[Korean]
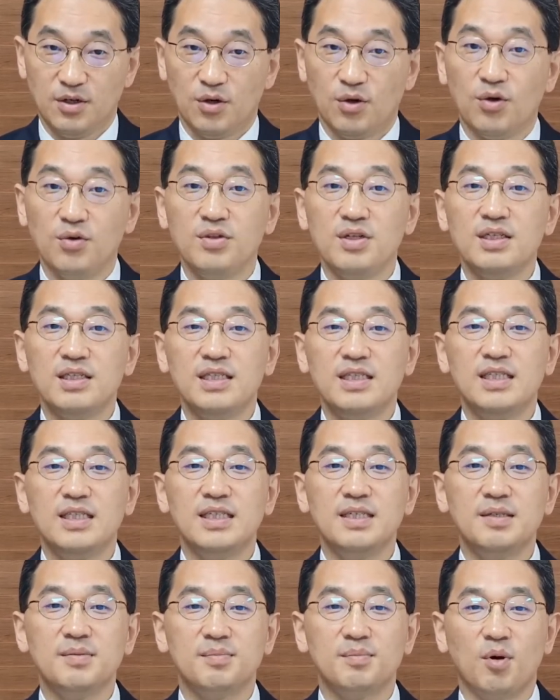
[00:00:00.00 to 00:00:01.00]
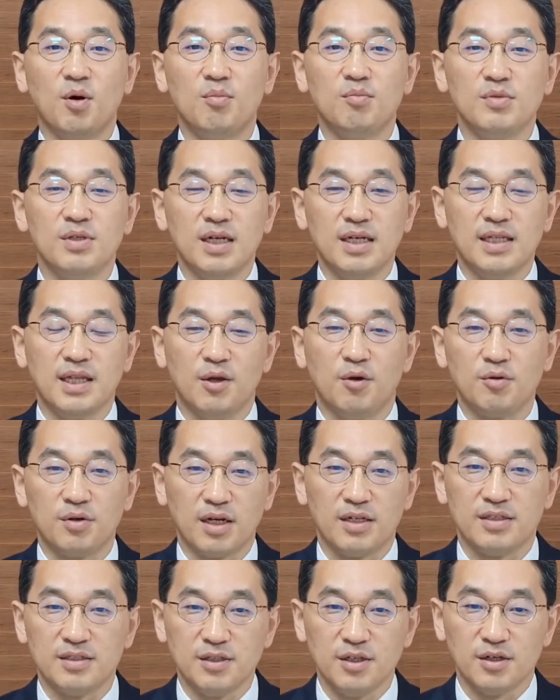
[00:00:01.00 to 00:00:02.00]
오늘 이 본문의
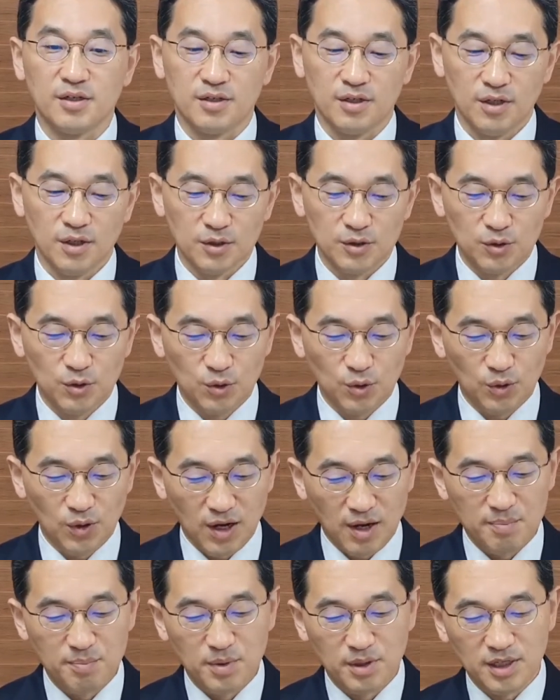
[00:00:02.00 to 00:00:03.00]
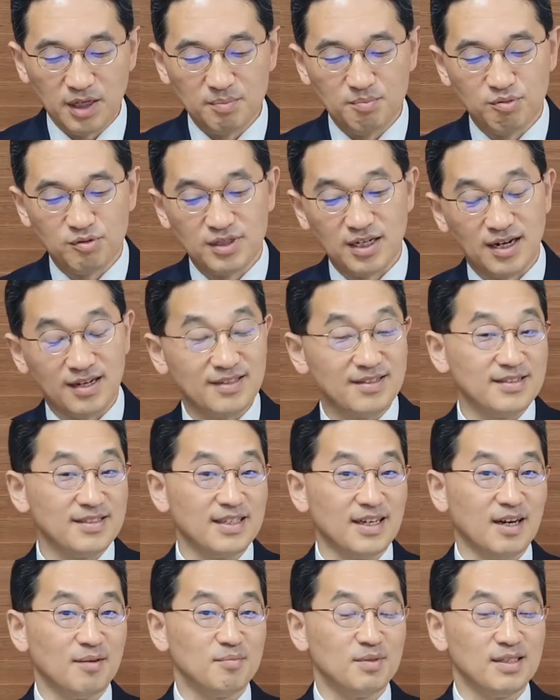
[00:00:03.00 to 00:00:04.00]
내용에는요, 또한 명의 부자가
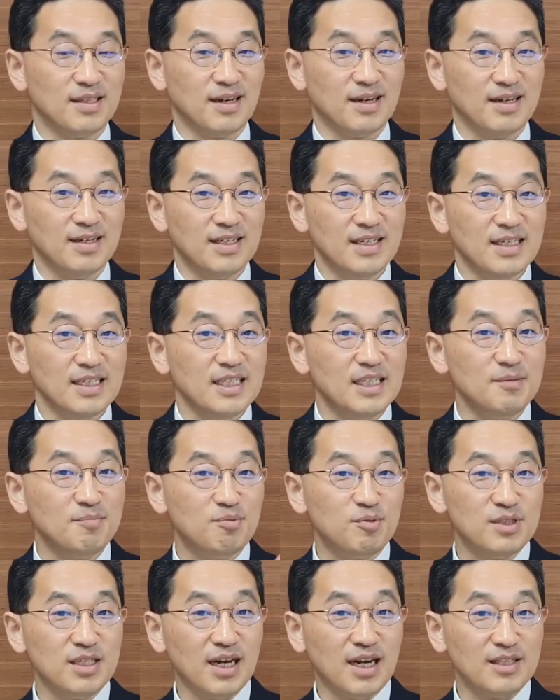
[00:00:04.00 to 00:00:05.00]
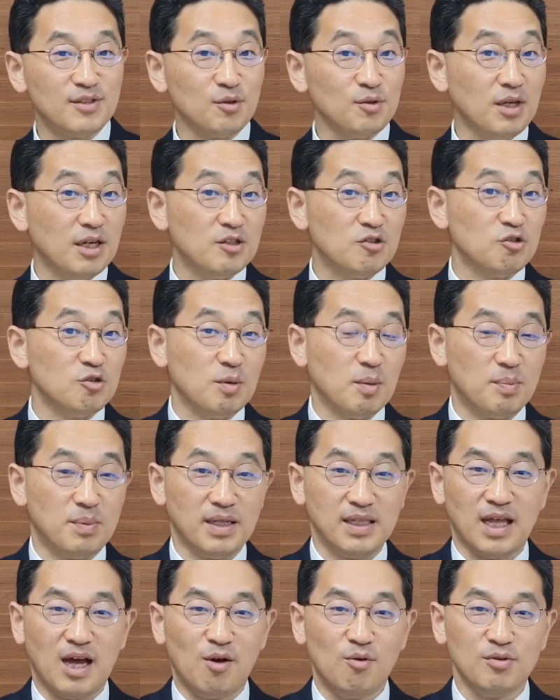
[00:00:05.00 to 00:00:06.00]
등장합니다. 이 부자가 또 예수님 옆에
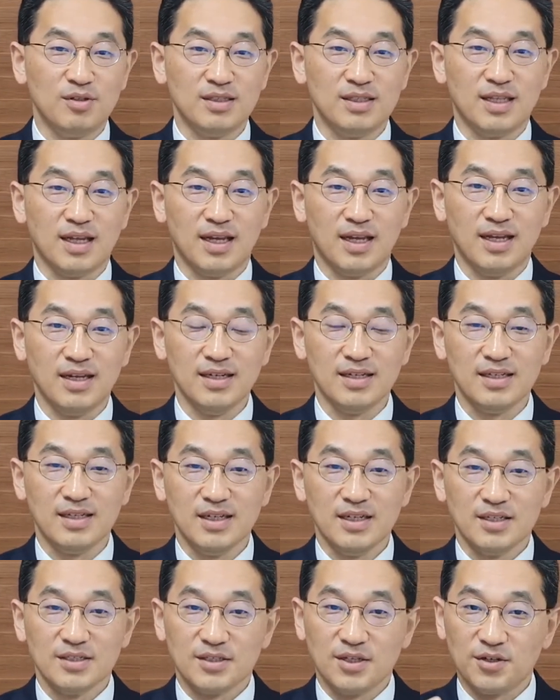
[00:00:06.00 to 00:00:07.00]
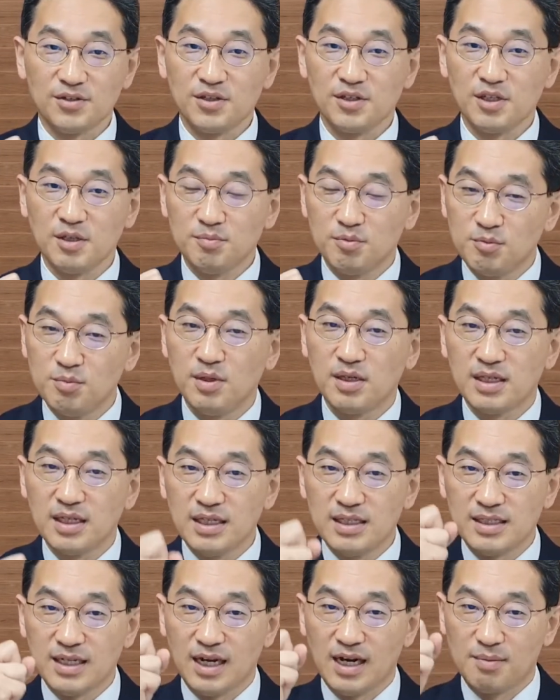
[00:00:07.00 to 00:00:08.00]
나오는데 성경이 분명히
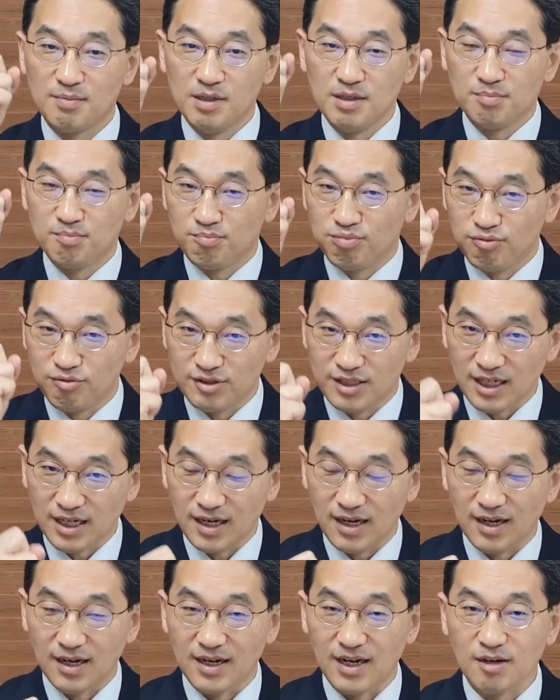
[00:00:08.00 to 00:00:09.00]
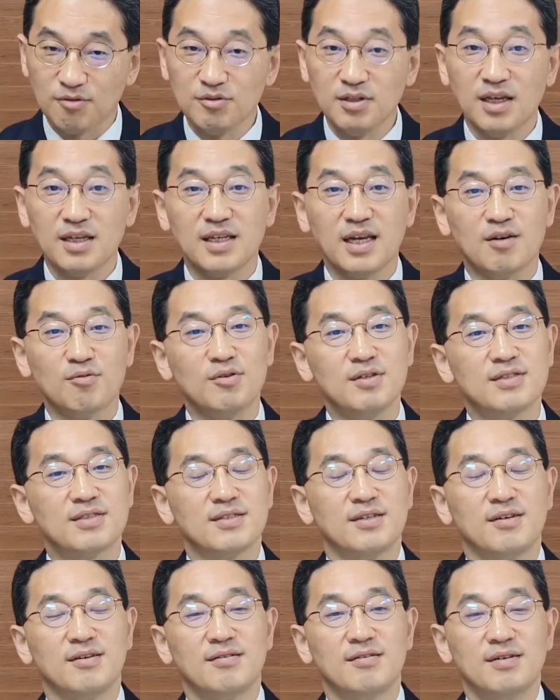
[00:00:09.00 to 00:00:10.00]
이 사람을 부자라고 얘기하고
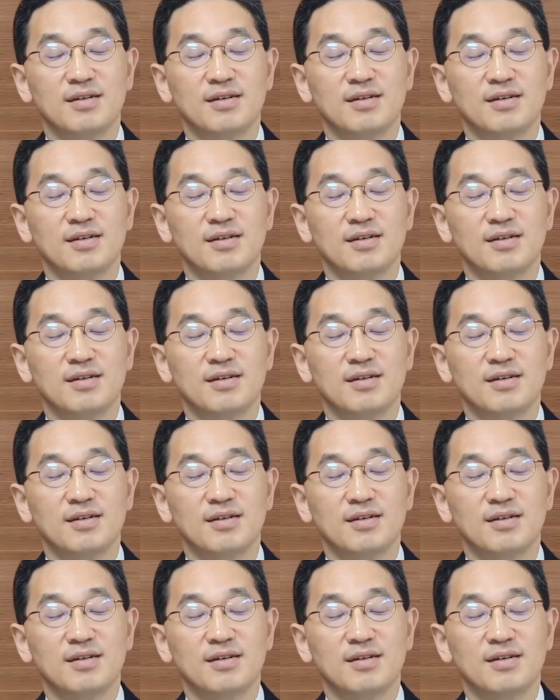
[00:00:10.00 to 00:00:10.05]
있어요.